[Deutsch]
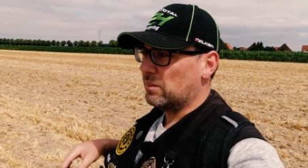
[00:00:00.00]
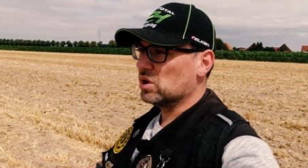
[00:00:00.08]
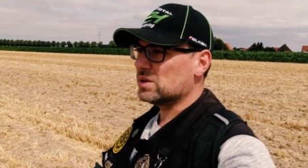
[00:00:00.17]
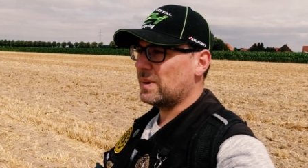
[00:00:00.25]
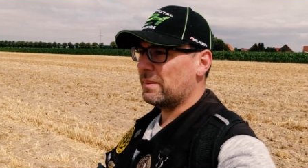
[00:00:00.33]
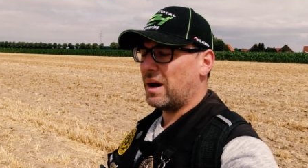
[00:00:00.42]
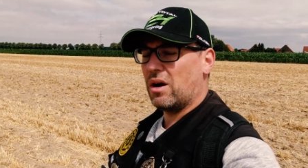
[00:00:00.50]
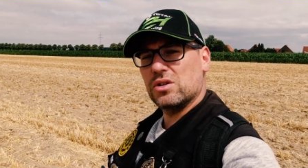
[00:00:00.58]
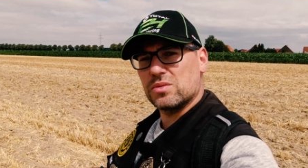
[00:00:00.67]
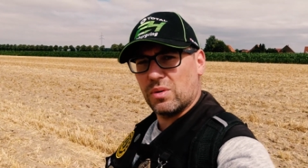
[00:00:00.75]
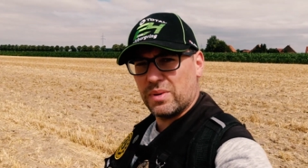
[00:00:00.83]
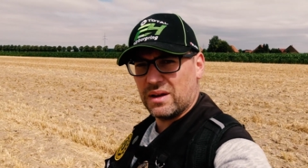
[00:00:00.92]
Muss man mal
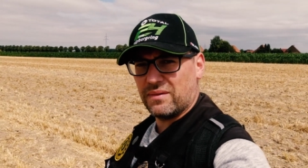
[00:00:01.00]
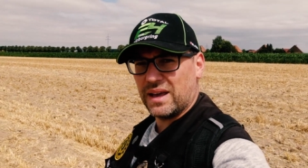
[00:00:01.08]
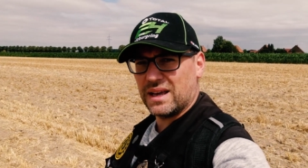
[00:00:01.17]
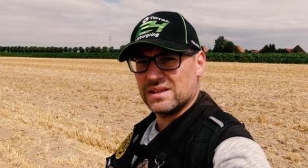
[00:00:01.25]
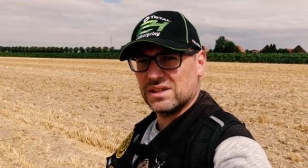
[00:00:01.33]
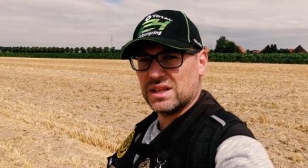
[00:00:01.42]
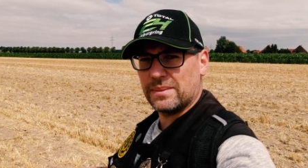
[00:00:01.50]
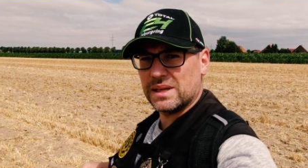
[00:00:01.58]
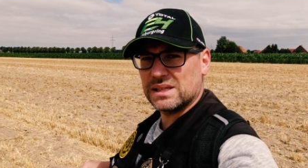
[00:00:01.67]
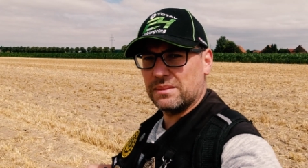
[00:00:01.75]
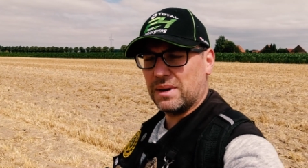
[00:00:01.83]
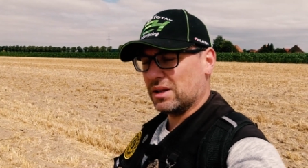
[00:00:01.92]
ausprobieren, welcher sich da
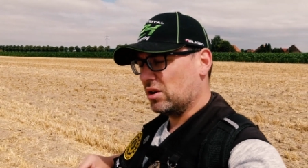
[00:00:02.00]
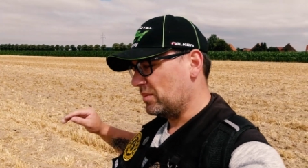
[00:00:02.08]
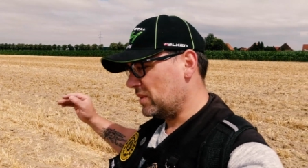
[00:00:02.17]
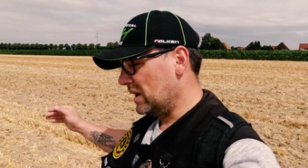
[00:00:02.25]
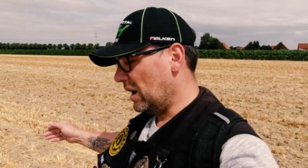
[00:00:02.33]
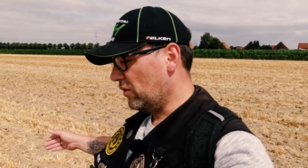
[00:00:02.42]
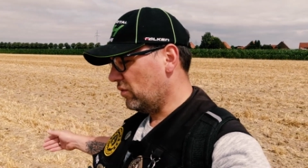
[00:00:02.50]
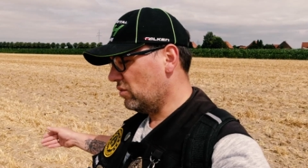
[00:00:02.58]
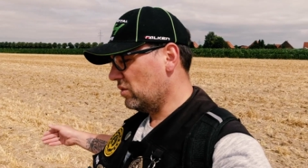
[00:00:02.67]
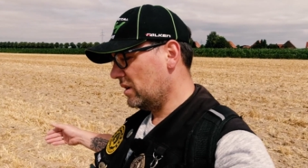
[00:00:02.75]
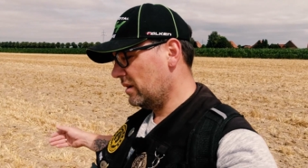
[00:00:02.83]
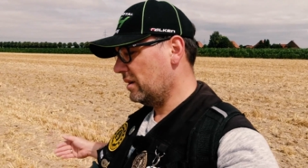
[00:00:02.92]
besser macht, ob die
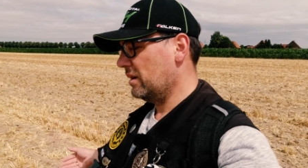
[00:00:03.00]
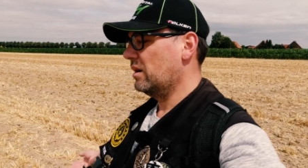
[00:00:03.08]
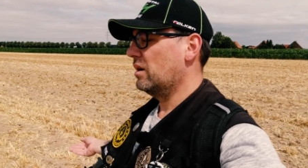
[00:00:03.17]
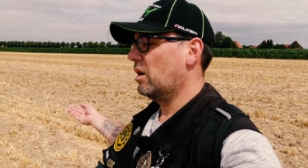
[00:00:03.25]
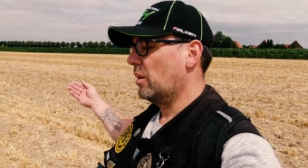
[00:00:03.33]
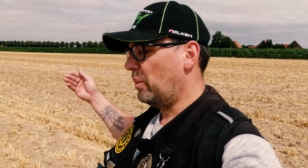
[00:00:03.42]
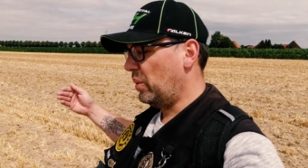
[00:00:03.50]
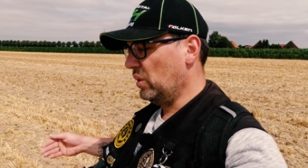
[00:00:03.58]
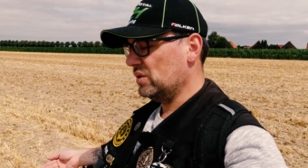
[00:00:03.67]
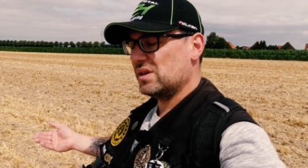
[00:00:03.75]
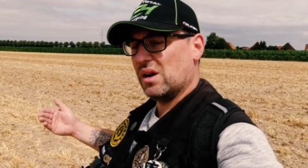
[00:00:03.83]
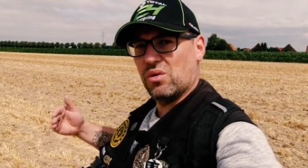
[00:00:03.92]
Laufruhe
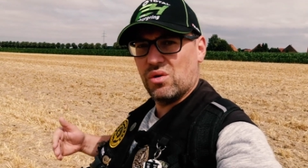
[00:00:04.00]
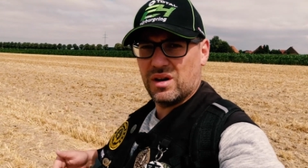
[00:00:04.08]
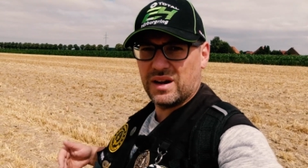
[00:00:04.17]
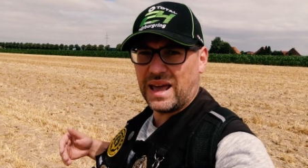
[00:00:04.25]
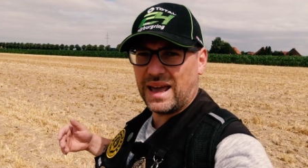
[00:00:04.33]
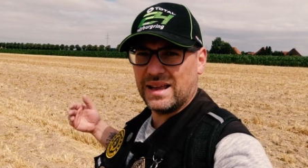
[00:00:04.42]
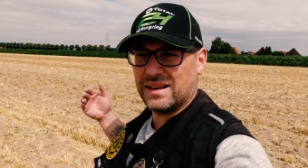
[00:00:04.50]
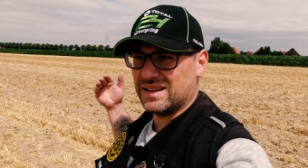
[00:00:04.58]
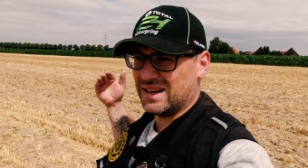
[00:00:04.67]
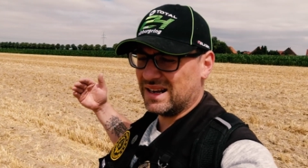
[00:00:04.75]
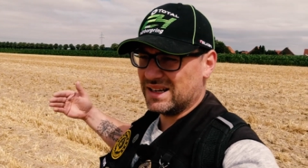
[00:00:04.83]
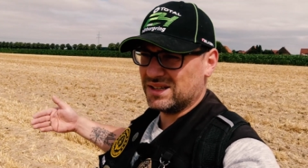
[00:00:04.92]
plus der hohe
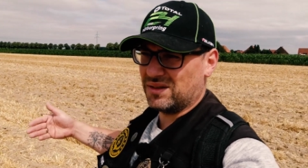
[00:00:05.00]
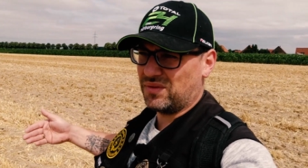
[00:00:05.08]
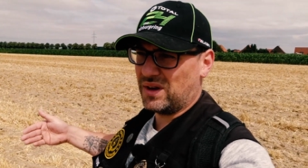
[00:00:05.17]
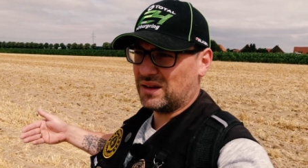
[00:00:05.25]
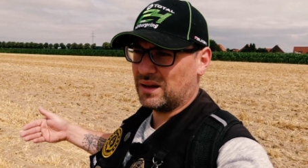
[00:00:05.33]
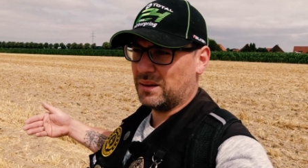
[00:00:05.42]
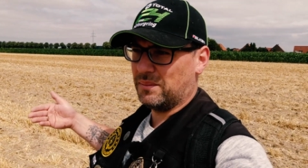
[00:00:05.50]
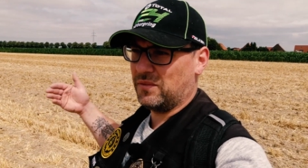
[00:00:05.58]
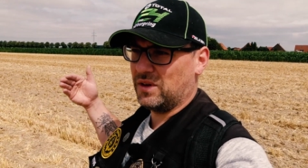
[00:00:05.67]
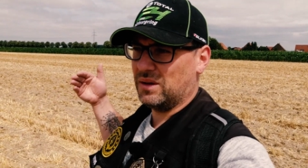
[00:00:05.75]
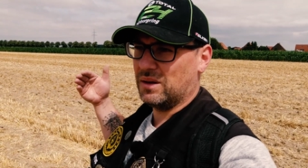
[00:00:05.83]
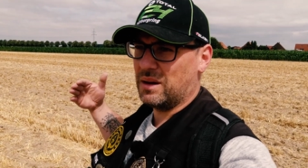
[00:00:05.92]
Gain den gleichen Effekt haben
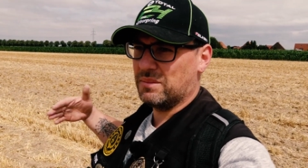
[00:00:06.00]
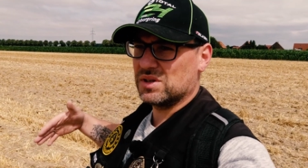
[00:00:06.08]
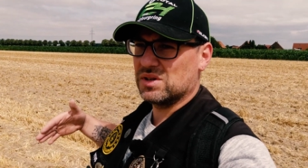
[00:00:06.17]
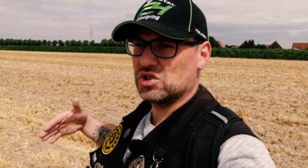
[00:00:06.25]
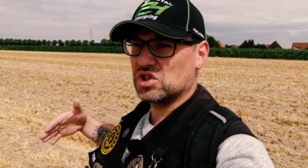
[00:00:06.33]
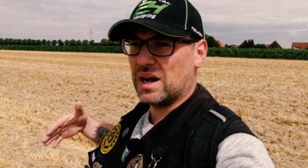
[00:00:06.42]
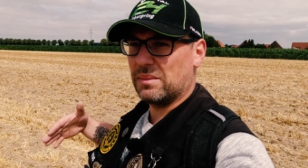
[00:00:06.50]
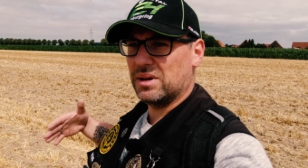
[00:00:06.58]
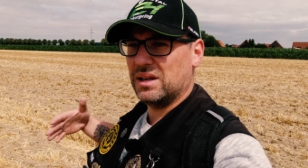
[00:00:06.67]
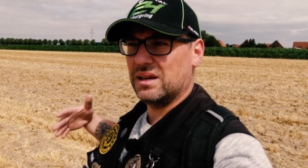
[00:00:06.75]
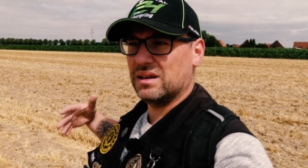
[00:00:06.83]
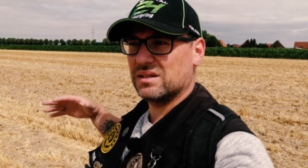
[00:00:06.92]
wie ein bisschen
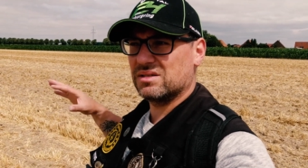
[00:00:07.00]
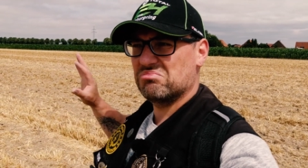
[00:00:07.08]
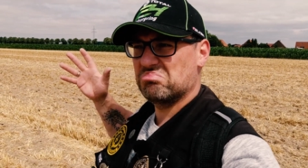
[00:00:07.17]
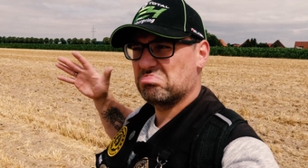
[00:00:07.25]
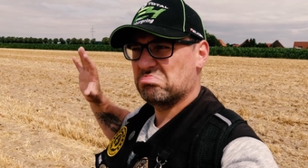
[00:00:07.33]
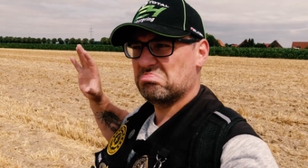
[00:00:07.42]
ist.